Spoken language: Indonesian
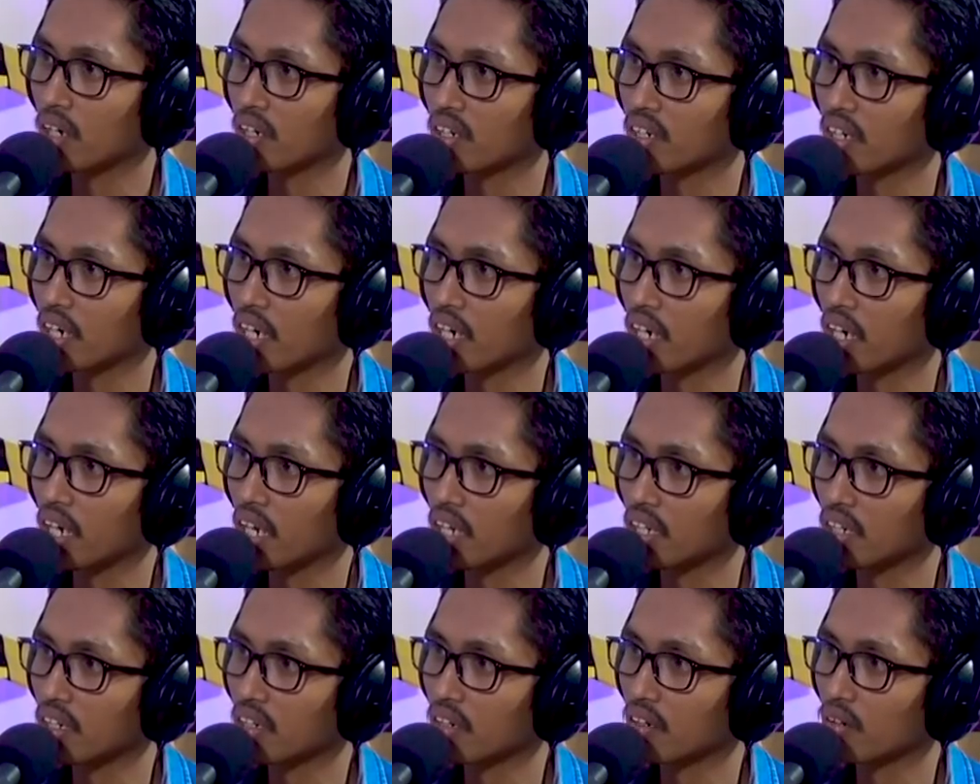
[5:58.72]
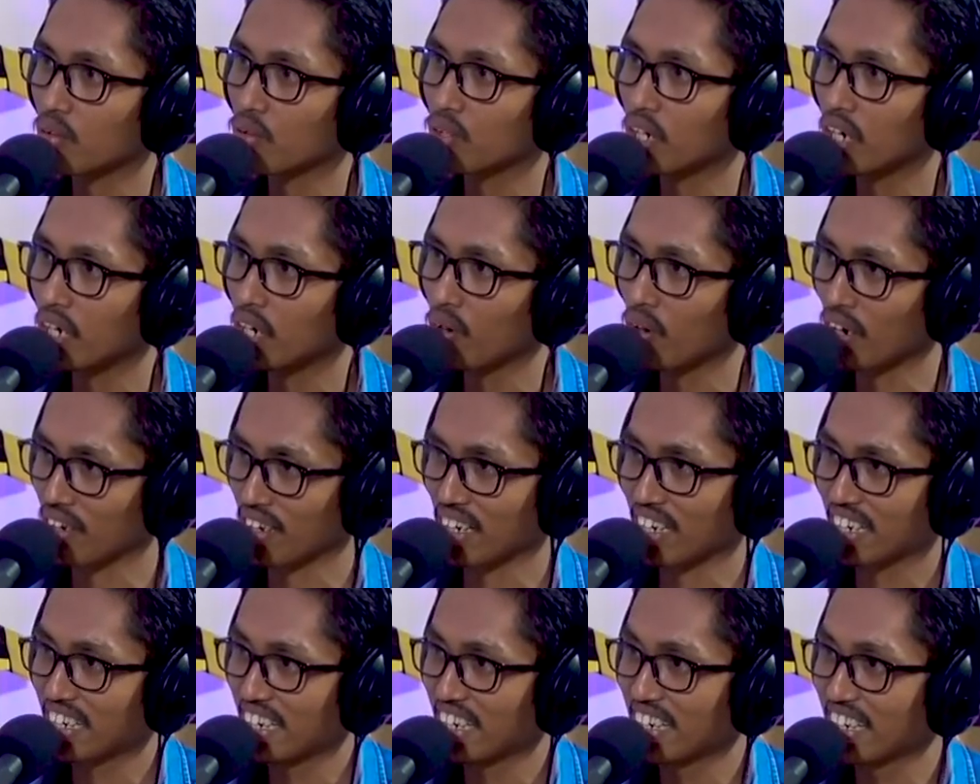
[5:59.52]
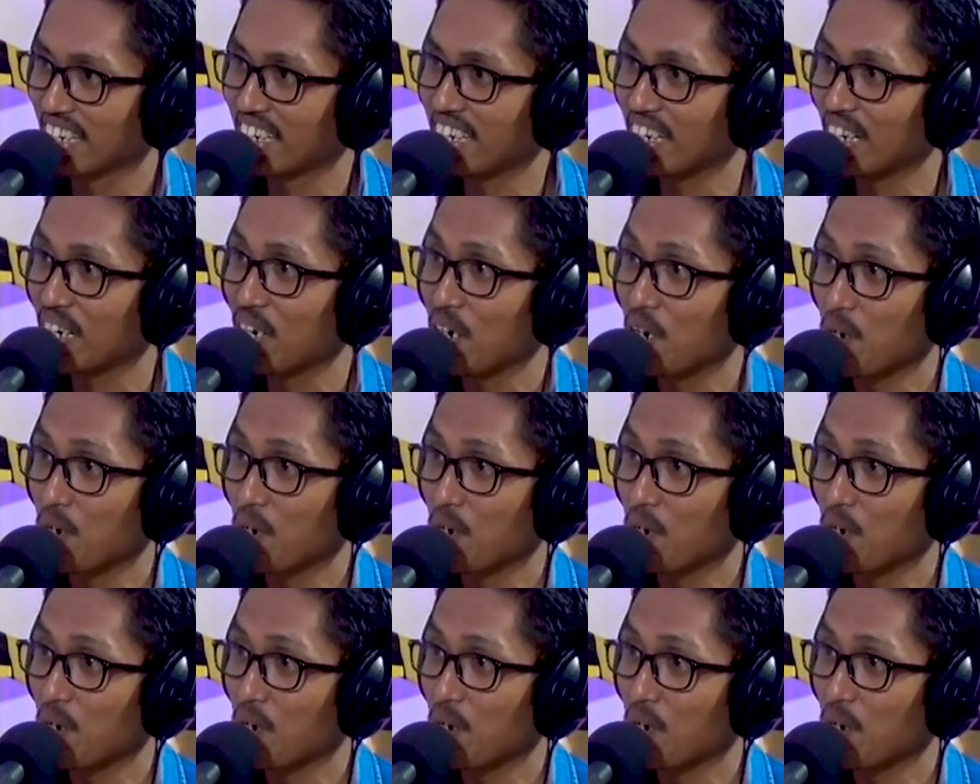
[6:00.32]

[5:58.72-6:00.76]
dewasa nenek gini. udah dewasa gini